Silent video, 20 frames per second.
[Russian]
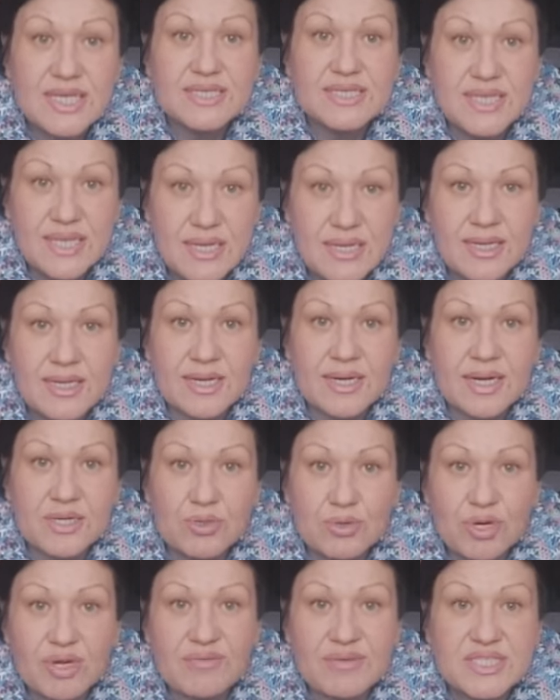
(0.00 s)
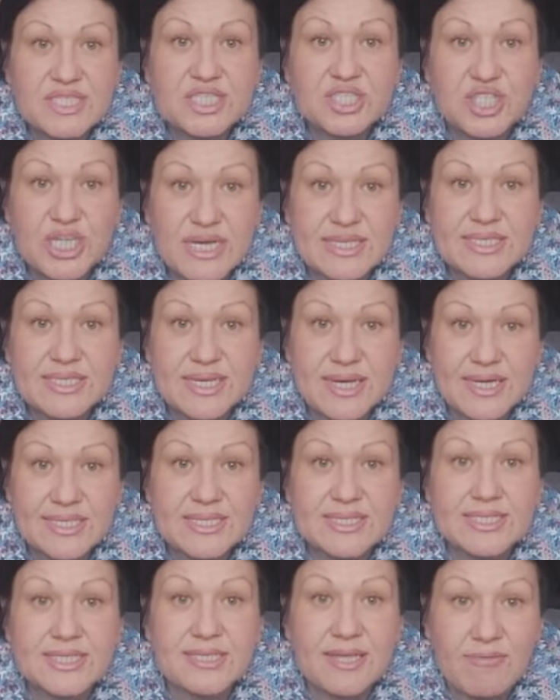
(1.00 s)
Те деньги, которые вы сейчас
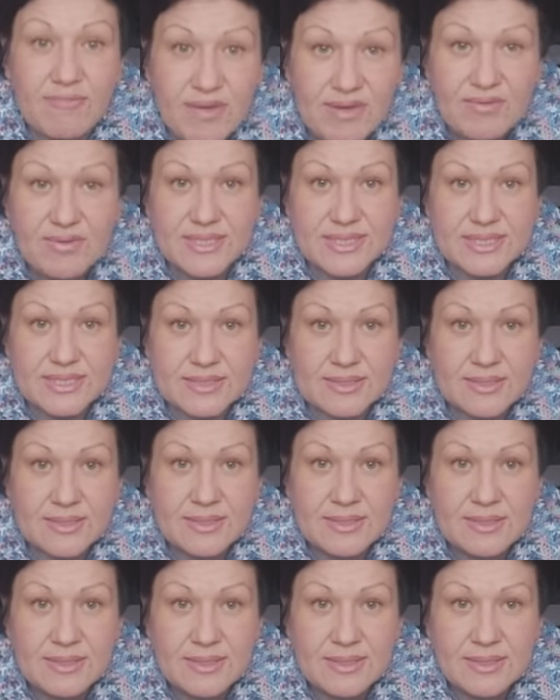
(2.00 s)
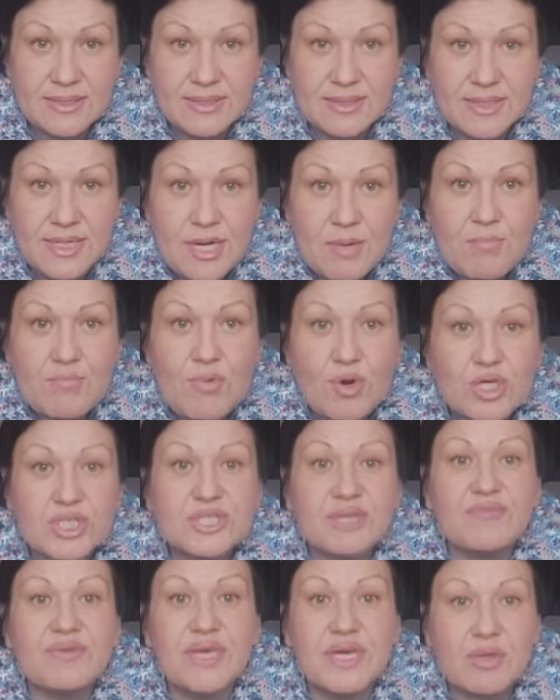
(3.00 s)
тратите на вывоз,
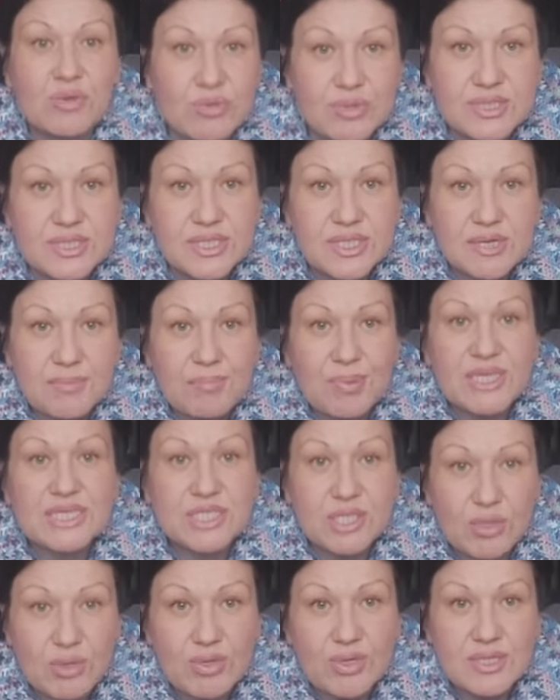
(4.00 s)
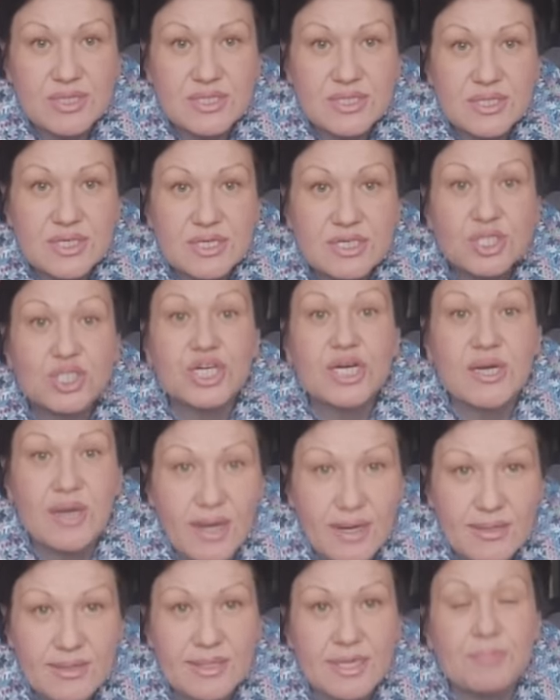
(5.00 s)
можно в Якутии построить
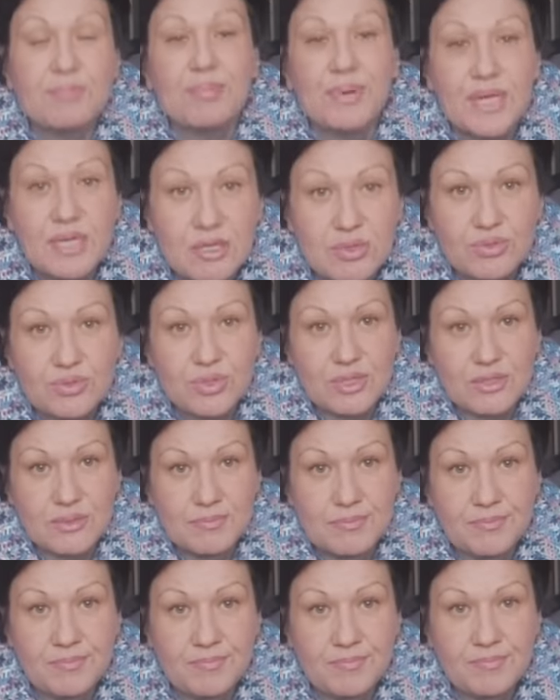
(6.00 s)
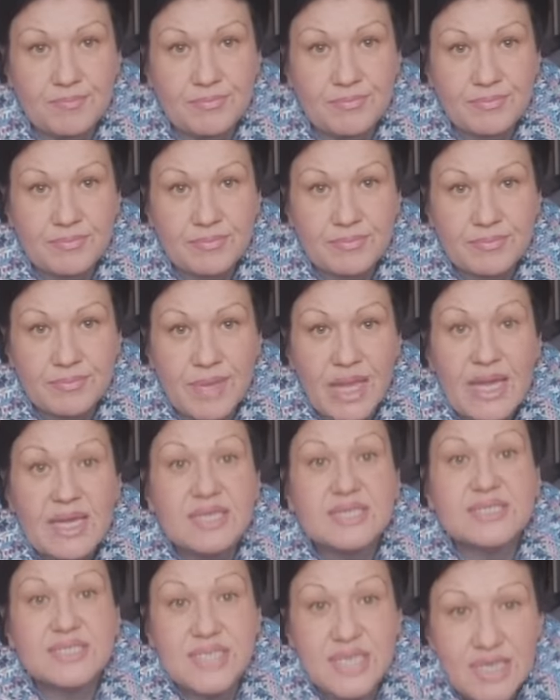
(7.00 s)
шикарный приют
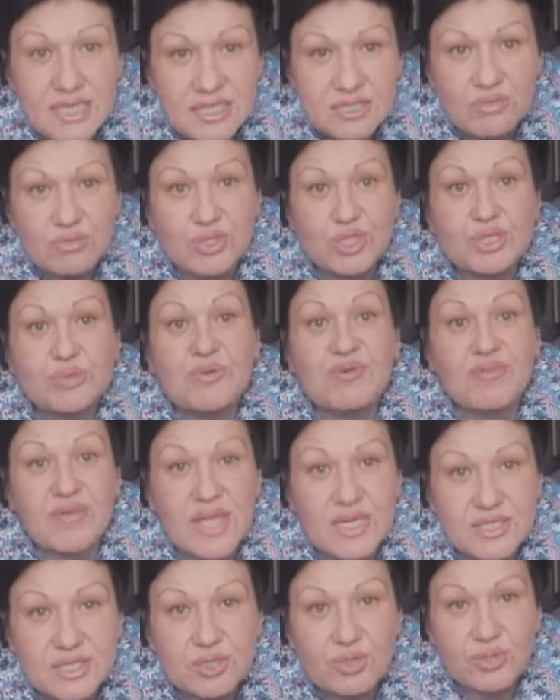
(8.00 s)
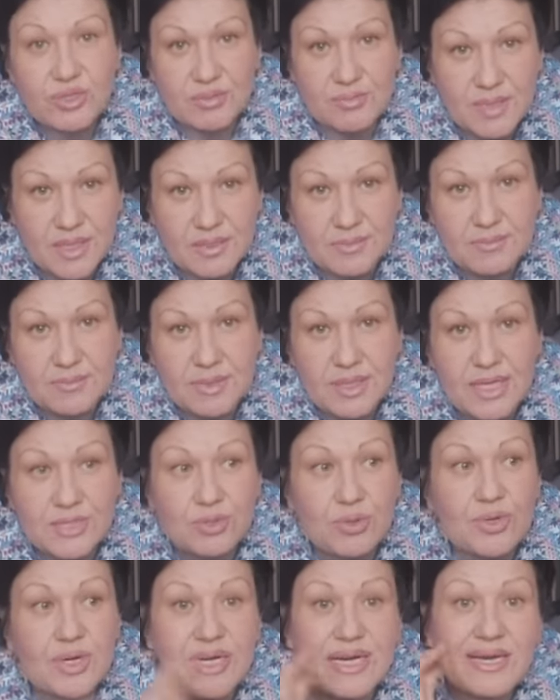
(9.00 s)
с действующими волонтерами,
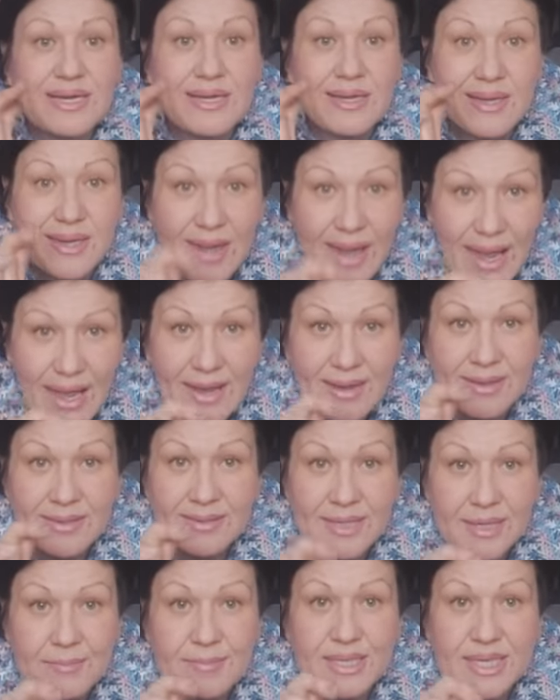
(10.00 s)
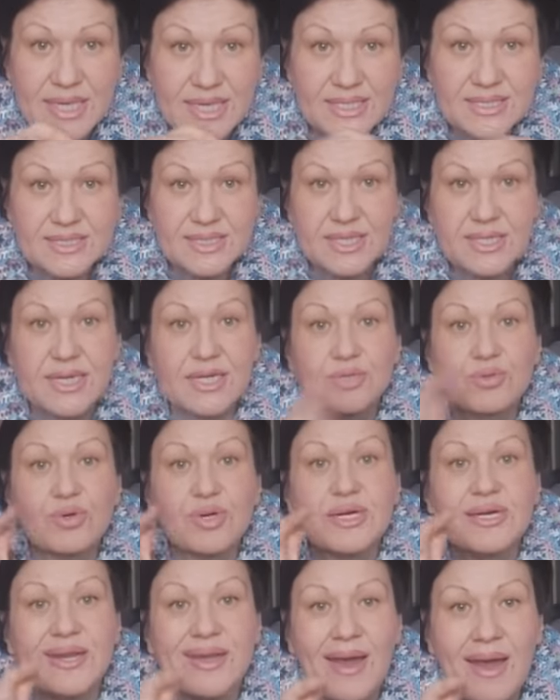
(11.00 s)
которые реально там есть и
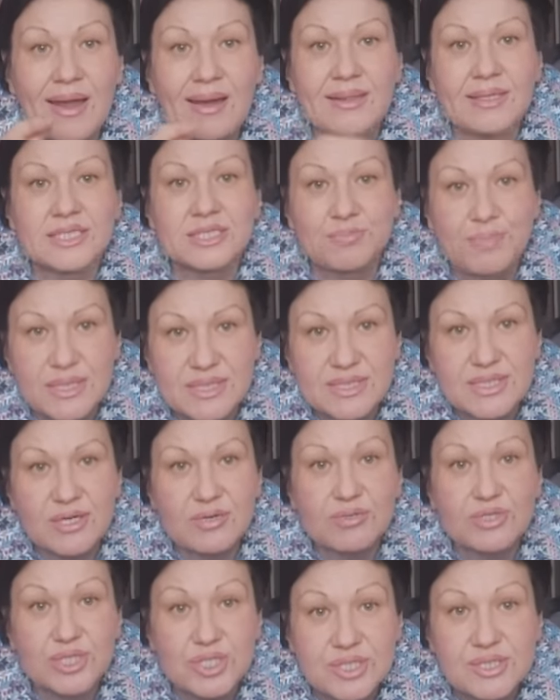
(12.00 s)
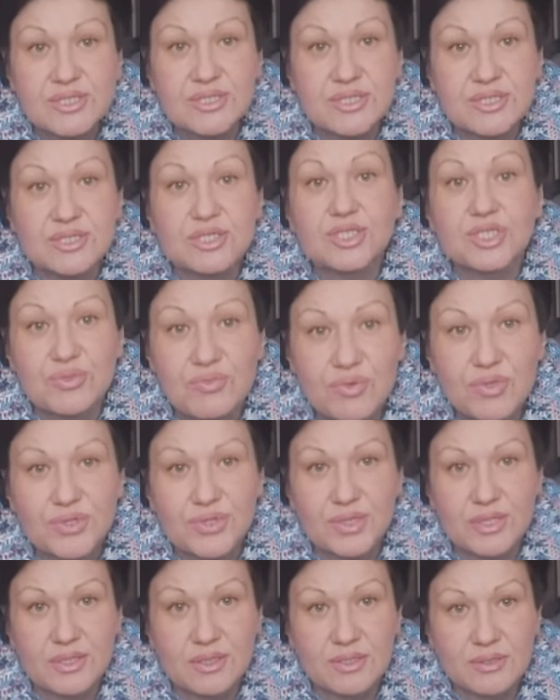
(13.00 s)
которые реально спасают жизни
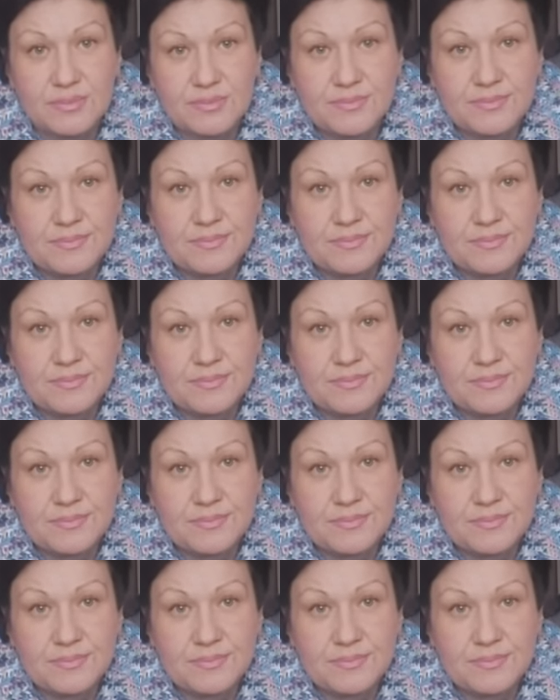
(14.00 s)
животных.